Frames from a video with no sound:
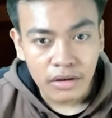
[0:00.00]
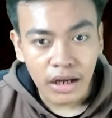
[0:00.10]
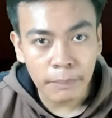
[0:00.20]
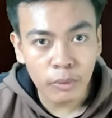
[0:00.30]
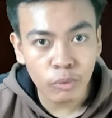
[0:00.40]

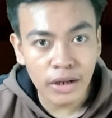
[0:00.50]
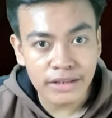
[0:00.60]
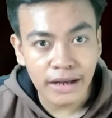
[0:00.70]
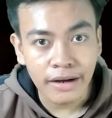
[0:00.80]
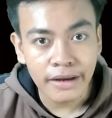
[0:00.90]
Apa kurang
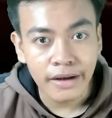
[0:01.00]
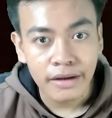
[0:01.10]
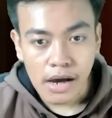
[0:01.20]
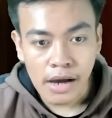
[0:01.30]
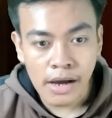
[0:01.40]
tangga ya?
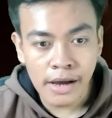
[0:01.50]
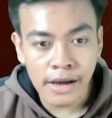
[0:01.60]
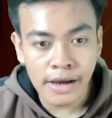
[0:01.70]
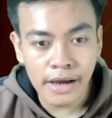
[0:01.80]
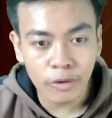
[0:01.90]

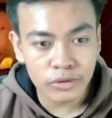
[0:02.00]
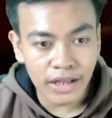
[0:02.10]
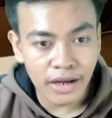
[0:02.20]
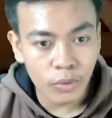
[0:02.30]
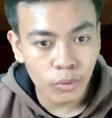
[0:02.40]
Ah, aku
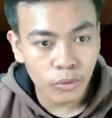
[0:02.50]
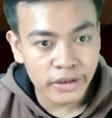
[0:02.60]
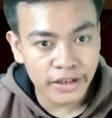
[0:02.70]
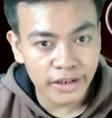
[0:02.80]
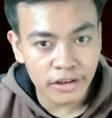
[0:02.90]
tahu. Ini
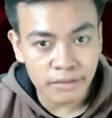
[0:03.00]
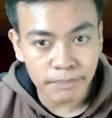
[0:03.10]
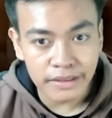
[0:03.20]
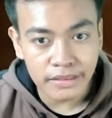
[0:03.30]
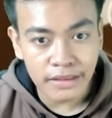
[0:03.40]
kan ada
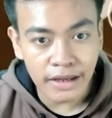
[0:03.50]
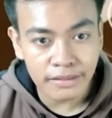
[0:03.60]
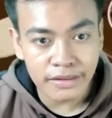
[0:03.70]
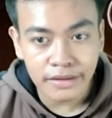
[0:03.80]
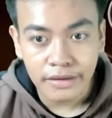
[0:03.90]
tempat
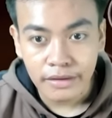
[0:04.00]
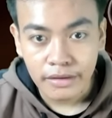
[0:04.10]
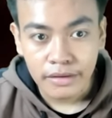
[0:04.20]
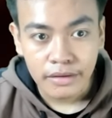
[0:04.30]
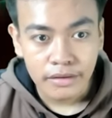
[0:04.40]
cas nih.
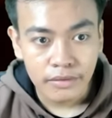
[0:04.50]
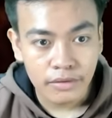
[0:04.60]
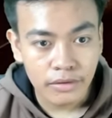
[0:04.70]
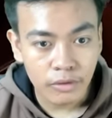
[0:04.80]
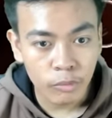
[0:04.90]

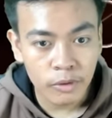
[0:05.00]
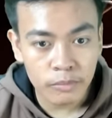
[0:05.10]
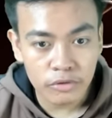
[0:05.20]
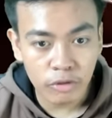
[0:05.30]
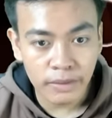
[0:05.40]
Aku
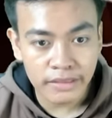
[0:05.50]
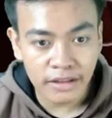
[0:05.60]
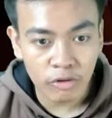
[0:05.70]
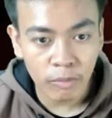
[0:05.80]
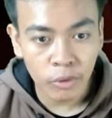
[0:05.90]
belum coba
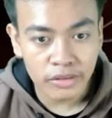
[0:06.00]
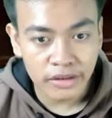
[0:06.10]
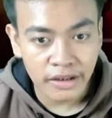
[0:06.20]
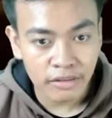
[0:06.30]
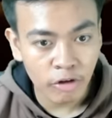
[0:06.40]
cas robotnya,
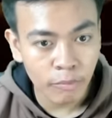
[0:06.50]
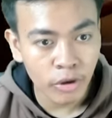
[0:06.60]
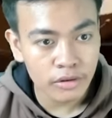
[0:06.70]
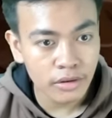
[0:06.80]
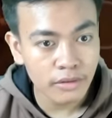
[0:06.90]
guys.
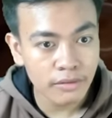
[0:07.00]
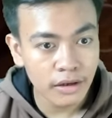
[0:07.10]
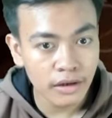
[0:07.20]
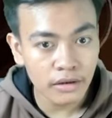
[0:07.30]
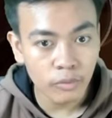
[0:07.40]
Robot
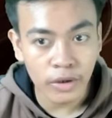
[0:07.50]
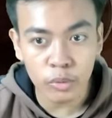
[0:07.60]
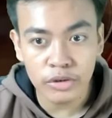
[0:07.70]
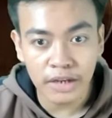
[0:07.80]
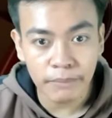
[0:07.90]
sekarang
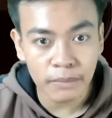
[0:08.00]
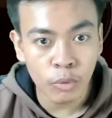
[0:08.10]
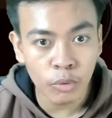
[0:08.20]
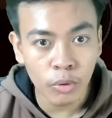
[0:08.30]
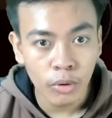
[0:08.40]
waduh dilempar
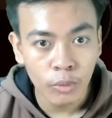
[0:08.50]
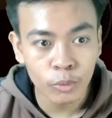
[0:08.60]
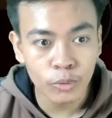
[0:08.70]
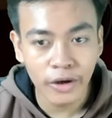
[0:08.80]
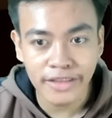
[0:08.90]
buku.
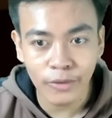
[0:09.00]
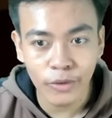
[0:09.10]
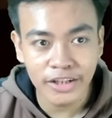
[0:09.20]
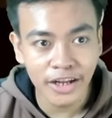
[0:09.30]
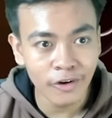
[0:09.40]
Untung aja aku
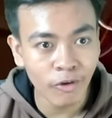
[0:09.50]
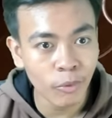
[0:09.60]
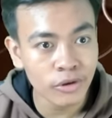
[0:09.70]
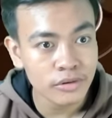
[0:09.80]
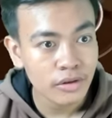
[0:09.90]
ada
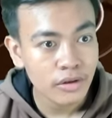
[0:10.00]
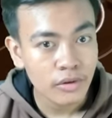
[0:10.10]
robot.